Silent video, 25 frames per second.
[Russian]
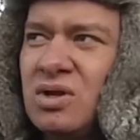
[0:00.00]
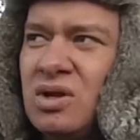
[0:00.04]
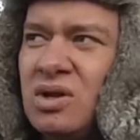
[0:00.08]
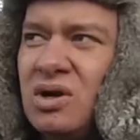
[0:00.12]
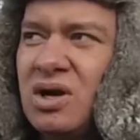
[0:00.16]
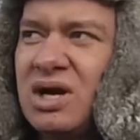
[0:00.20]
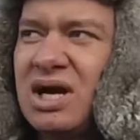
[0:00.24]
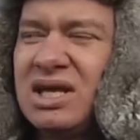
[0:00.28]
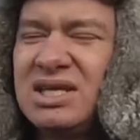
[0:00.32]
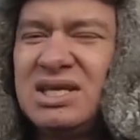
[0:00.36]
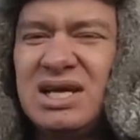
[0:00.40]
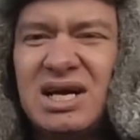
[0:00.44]

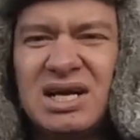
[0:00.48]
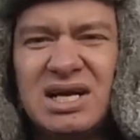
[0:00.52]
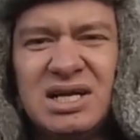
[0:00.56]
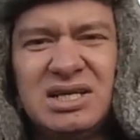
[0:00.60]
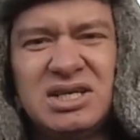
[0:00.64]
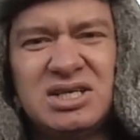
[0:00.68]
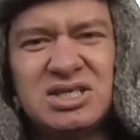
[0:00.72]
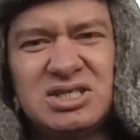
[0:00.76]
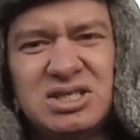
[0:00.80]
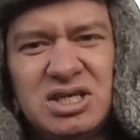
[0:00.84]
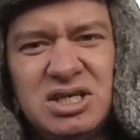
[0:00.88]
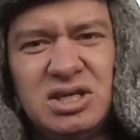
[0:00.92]
ну, хотя,
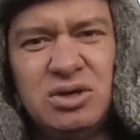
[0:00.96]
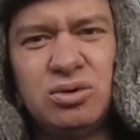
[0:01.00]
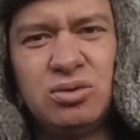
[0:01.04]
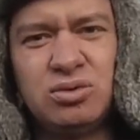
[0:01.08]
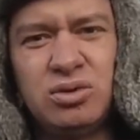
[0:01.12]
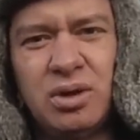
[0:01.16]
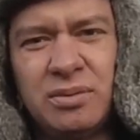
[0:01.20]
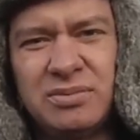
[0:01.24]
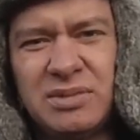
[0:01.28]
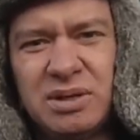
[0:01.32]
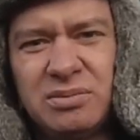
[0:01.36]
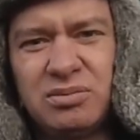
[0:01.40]
конечно,
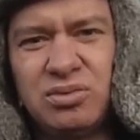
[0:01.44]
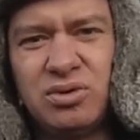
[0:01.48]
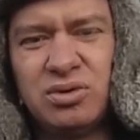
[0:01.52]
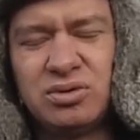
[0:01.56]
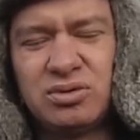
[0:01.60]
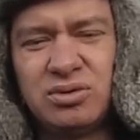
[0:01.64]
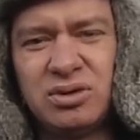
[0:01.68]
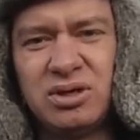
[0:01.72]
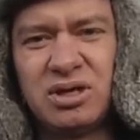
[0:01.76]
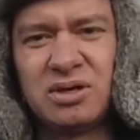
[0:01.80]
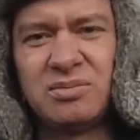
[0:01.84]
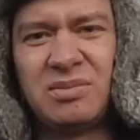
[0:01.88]
неудобно
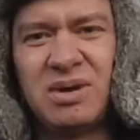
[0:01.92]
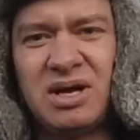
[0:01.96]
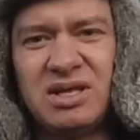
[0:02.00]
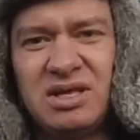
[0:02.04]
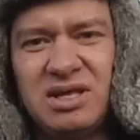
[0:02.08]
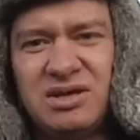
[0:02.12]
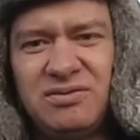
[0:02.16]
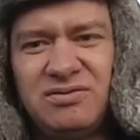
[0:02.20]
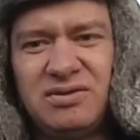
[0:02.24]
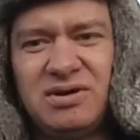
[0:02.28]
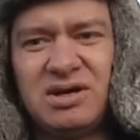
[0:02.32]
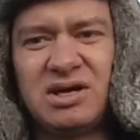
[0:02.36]
будет у
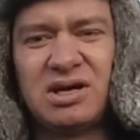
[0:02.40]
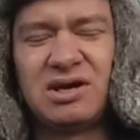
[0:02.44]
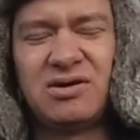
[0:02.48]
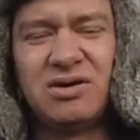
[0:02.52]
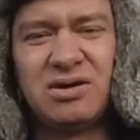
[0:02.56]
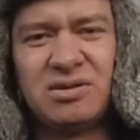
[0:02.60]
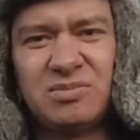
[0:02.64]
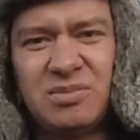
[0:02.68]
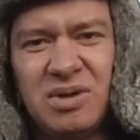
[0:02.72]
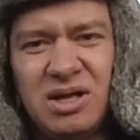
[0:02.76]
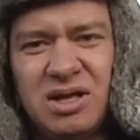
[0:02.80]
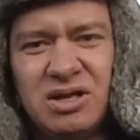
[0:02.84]
Германии
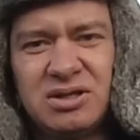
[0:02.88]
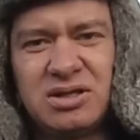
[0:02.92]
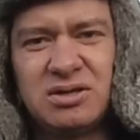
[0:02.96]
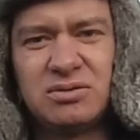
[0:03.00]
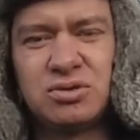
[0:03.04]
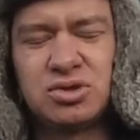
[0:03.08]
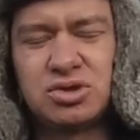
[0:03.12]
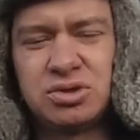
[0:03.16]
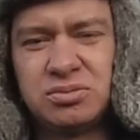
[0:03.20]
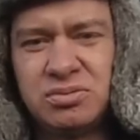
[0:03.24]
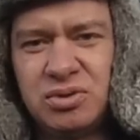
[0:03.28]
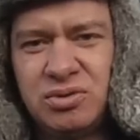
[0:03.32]
выигрывать. Мало
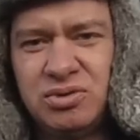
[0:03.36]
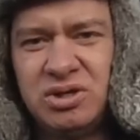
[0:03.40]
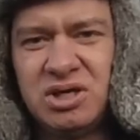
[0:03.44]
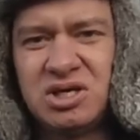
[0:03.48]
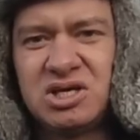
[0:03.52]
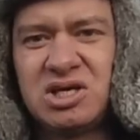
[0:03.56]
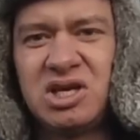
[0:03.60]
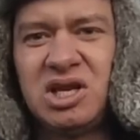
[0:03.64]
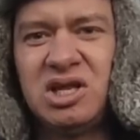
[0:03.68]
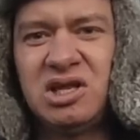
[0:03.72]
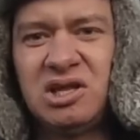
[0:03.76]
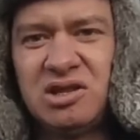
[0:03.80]
того, что мы у
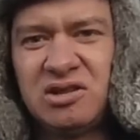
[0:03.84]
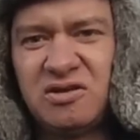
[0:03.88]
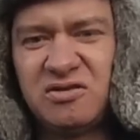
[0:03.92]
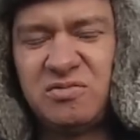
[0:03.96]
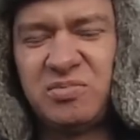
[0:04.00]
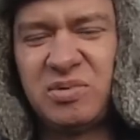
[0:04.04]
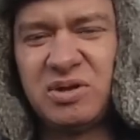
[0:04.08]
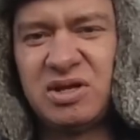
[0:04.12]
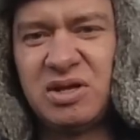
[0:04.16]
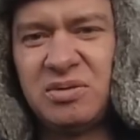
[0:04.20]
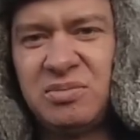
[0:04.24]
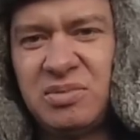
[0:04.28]
них кредитов
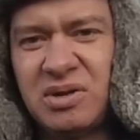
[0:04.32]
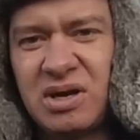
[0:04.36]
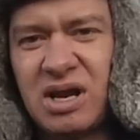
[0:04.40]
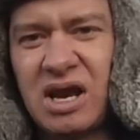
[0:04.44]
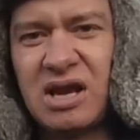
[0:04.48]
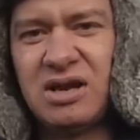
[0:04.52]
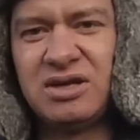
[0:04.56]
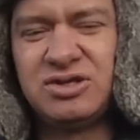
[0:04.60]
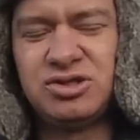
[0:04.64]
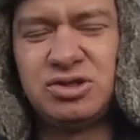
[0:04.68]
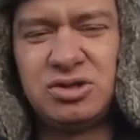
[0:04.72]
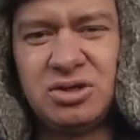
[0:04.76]

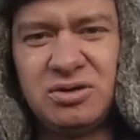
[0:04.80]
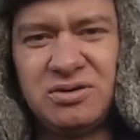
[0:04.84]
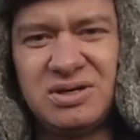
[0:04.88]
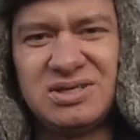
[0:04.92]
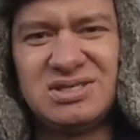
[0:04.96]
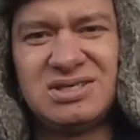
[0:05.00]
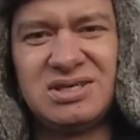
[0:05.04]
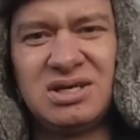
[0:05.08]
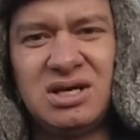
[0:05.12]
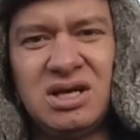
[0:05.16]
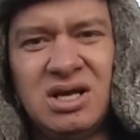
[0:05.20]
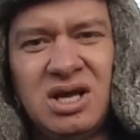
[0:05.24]
понабирали еще,
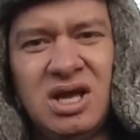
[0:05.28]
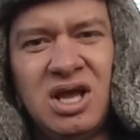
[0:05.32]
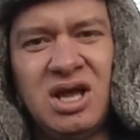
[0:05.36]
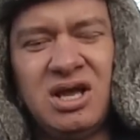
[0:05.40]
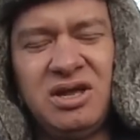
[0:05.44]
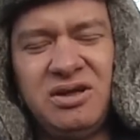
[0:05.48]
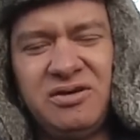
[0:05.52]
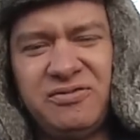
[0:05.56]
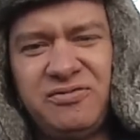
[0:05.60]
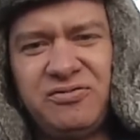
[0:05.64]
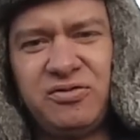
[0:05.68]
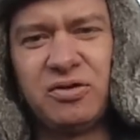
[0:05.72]
Вася,
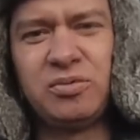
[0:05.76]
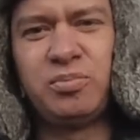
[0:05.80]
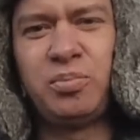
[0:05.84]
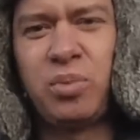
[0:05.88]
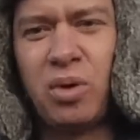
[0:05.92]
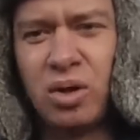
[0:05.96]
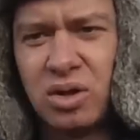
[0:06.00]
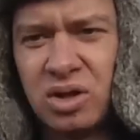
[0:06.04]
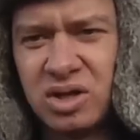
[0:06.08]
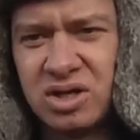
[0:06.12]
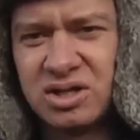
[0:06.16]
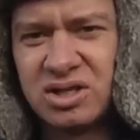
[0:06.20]
и в
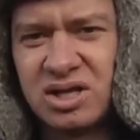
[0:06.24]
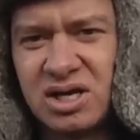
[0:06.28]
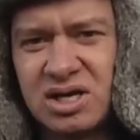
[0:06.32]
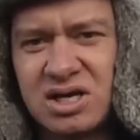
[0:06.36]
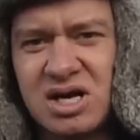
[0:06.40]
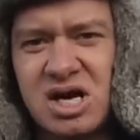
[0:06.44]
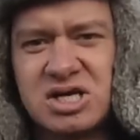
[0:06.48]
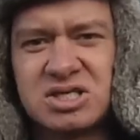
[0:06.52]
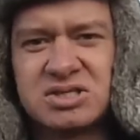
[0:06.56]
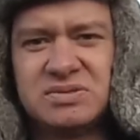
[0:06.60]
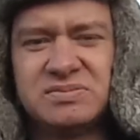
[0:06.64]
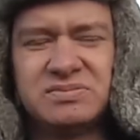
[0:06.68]
футбол их
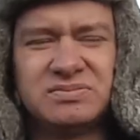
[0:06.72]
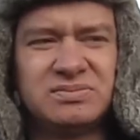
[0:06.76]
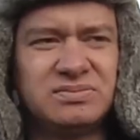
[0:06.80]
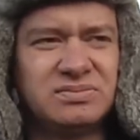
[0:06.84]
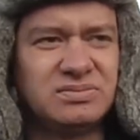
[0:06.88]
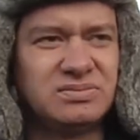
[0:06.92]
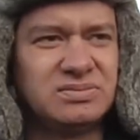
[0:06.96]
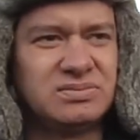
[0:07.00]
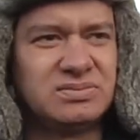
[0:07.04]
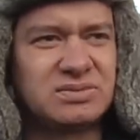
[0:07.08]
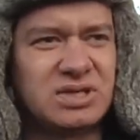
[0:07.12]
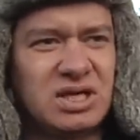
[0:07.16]
накажут.
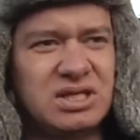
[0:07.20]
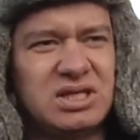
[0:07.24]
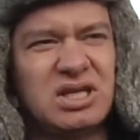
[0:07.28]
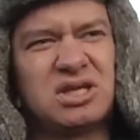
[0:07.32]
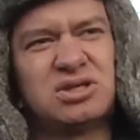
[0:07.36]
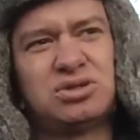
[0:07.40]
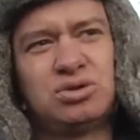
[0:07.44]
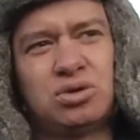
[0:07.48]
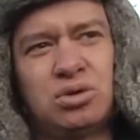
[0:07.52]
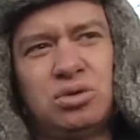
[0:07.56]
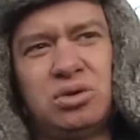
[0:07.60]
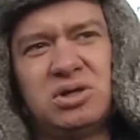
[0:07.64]

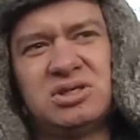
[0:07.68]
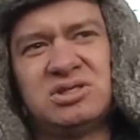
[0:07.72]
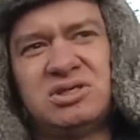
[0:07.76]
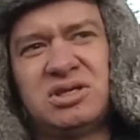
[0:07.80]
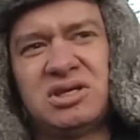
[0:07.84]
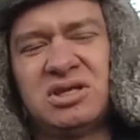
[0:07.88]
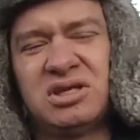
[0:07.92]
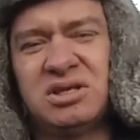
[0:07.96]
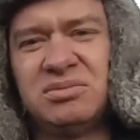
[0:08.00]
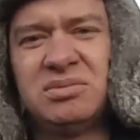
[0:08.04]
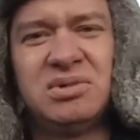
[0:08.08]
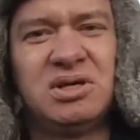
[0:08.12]
Хотя, с другой
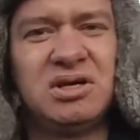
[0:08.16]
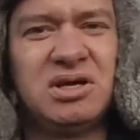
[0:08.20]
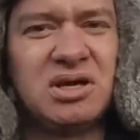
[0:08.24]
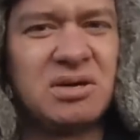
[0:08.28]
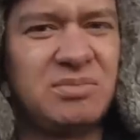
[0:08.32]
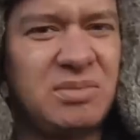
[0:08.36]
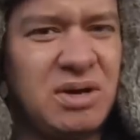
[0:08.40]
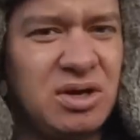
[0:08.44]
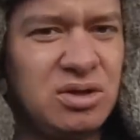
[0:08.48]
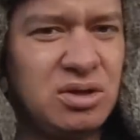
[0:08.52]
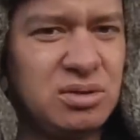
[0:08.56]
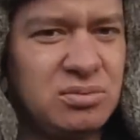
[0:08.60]
стороны, мы
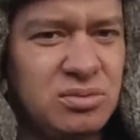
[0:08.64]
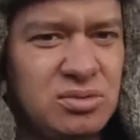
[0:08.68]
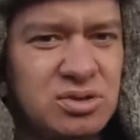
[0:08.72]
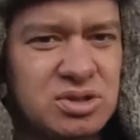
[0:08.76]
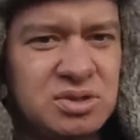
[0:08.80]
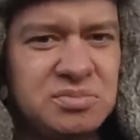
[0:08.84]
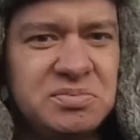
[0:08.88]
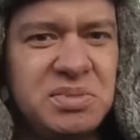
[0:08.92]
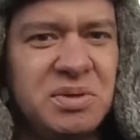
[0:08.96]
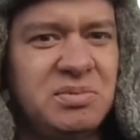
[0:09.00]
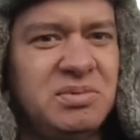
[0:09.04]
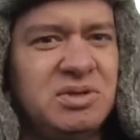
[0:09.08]
Германию
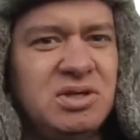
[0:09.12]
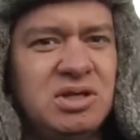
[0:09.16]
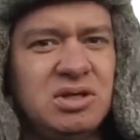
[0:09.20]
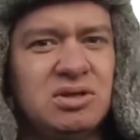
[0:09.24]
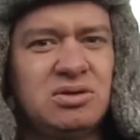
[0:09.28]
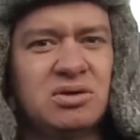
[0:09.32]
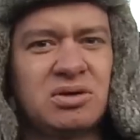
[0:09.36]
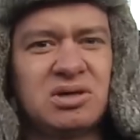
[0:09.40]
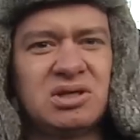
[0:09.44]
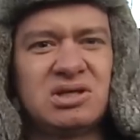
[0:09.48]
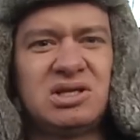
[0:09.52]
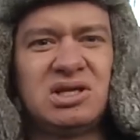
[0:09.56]
можем
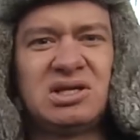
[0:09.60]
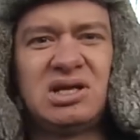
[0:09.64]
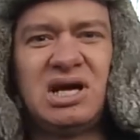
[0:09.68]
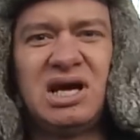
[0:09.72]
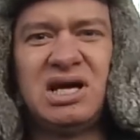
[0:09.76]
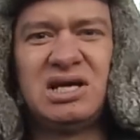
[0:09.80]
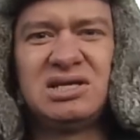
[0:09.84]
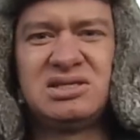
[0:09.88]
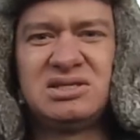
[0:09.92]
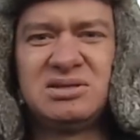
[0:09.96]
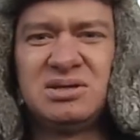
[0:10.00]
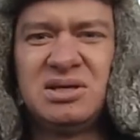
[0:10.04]
победить только
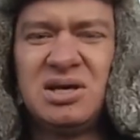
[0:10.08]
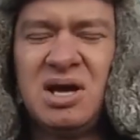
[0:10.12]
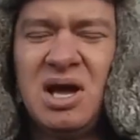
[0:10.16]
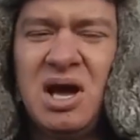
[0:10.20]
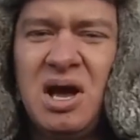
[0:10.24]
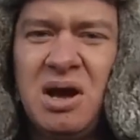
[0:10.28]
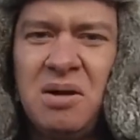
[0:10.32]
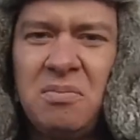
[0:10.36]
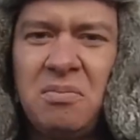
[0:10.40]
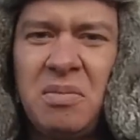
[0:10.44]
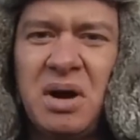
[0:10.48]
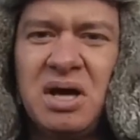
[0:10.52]
тогда, если
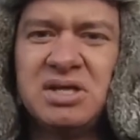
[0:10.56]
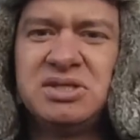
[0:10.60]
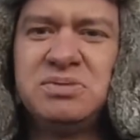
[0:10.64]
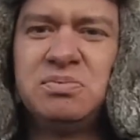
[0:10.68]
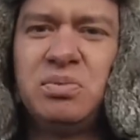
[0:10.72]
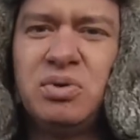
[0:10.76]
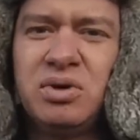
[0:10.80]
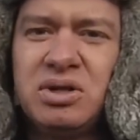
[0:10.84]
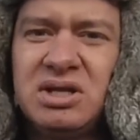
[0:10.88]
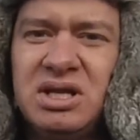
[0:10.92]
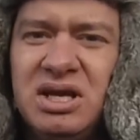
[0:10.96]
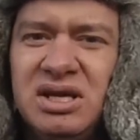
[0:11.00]
матч
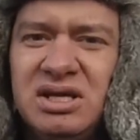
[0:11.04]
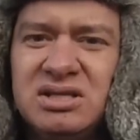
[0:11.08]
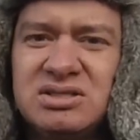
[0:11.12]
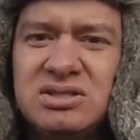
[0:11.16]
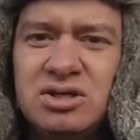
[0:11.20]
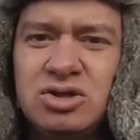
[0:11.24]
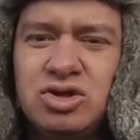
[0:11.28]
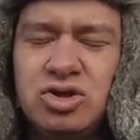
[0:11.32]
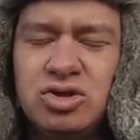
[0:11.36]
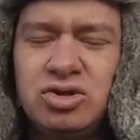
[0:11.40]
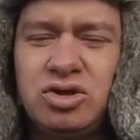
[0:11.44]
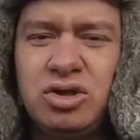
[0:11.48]
будет
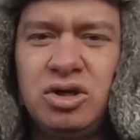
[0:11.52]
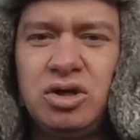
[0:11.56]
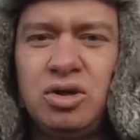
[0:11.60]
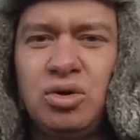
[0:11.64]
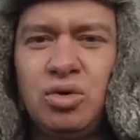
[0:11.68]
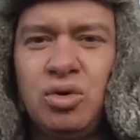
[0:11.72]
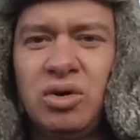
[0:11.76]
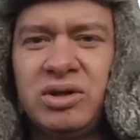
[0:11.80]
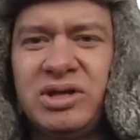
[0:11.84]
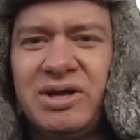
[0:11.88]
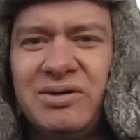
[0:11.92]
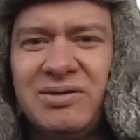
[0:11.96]
длиться 4
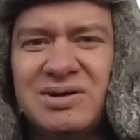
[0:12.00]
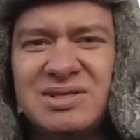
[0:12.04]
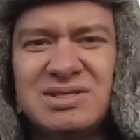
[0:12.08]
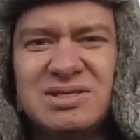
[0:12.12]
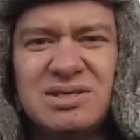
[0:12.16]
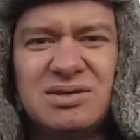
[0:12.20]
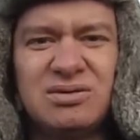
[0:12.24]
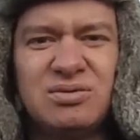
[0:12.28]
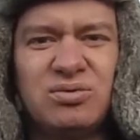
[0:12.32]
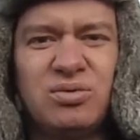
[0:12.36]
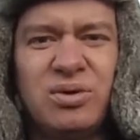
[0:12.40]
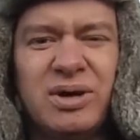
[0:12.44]
года,
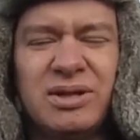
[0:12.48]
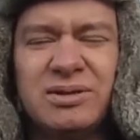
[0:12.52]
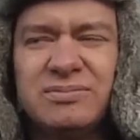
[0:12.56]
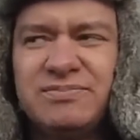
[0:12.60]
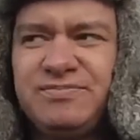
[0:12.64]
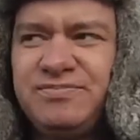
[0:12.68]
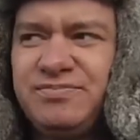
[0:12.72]
Вася. Вот.